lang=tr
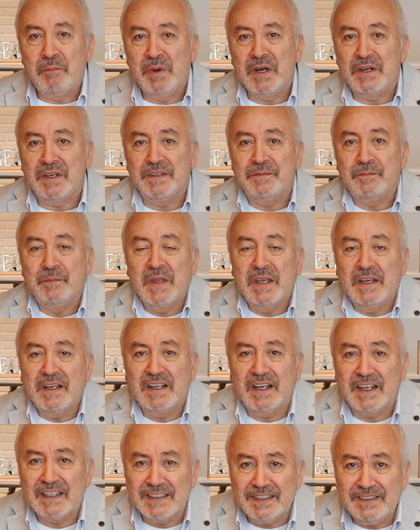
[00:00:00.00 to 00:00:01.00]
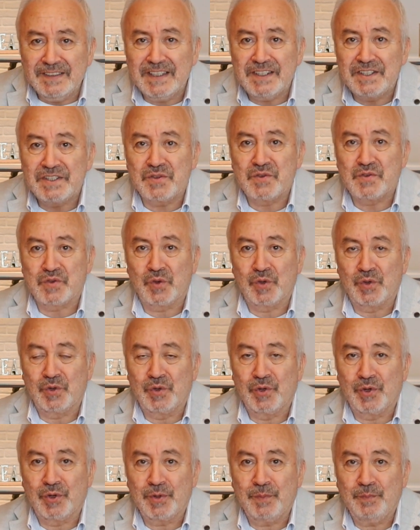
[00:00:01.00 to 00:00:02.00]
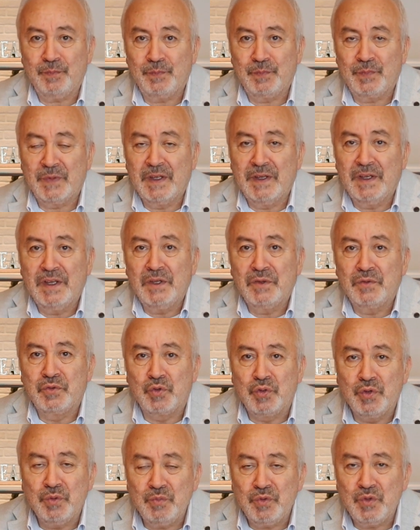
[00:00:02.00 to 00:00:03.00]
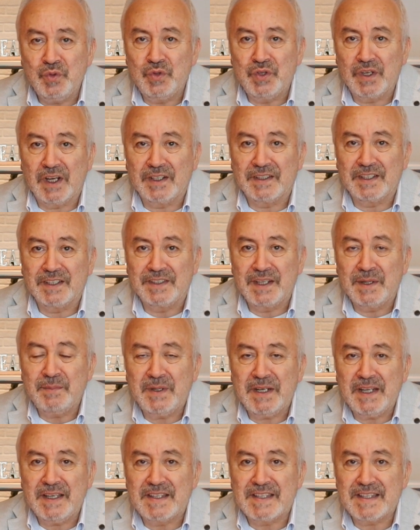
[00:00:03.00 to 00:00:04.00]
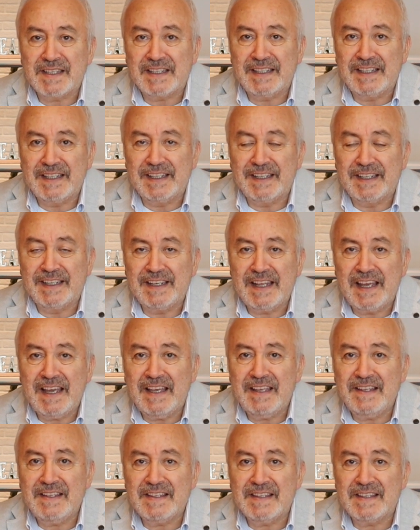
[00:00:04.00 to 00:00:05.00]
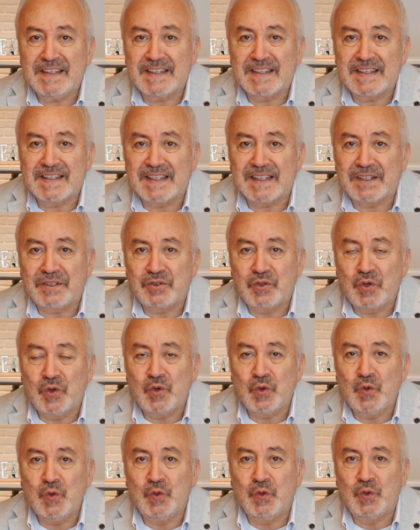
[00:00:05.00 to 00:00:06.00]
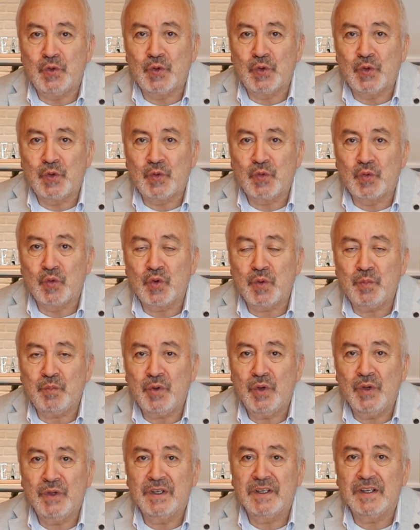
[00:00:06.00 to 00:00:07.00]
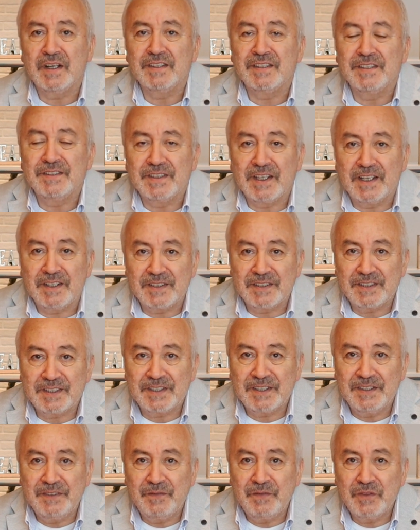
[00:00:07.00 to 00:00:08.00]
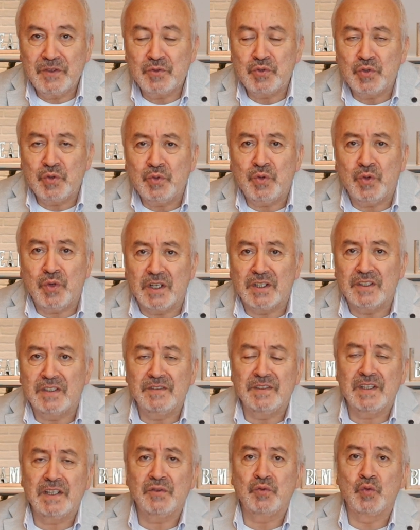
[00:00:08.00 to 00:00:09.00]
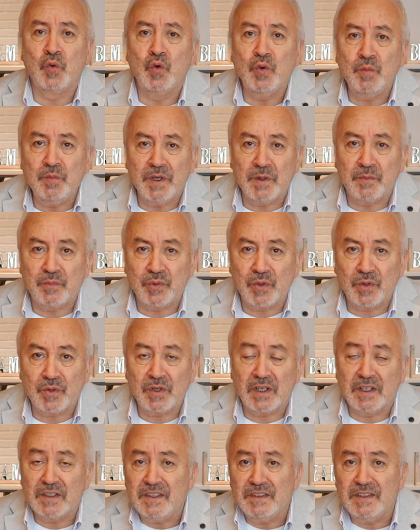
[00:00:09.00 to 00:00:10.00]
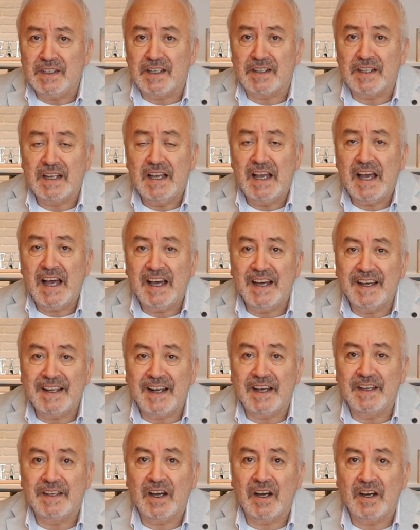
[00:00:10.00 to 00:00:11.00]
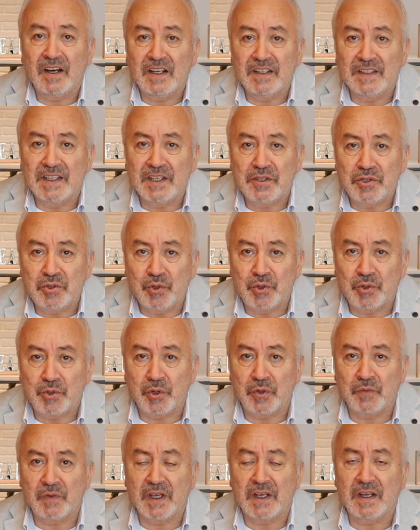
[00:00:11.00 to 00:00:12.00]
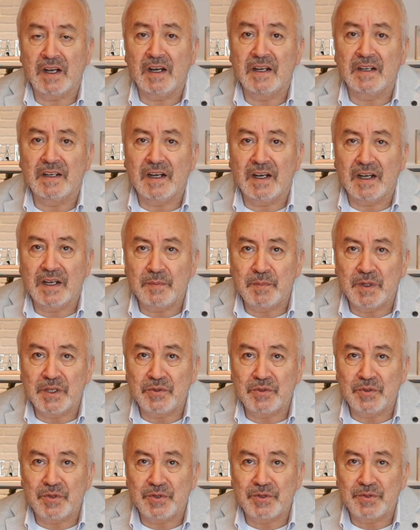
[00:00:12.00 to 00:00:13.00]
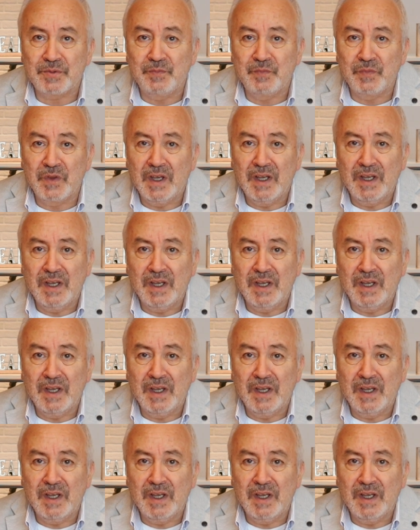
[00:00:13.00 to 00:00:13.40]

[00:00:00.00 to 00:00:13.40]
Bakın kadınlar için söylüyorum. Tüm dünyada demir eksikliğinin en sık görüldüğü grup kadınlardır. Çünkü kadınlar doğum yapıyor. Kadınlar her ay adet görüyor ve kan kaybediyor.